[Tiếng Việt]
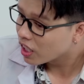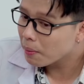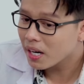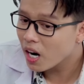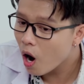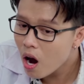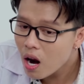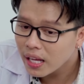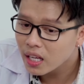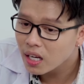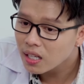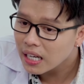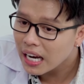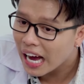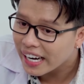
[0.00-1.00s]
nhưng mà đó là
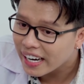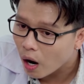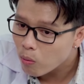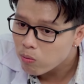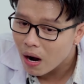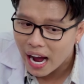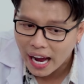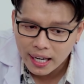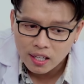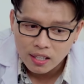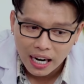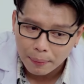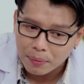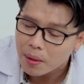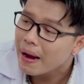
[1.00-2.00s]
những cái hành động mà hai người
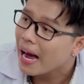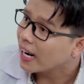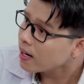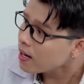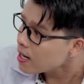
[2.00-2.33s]
làm với bé hạnh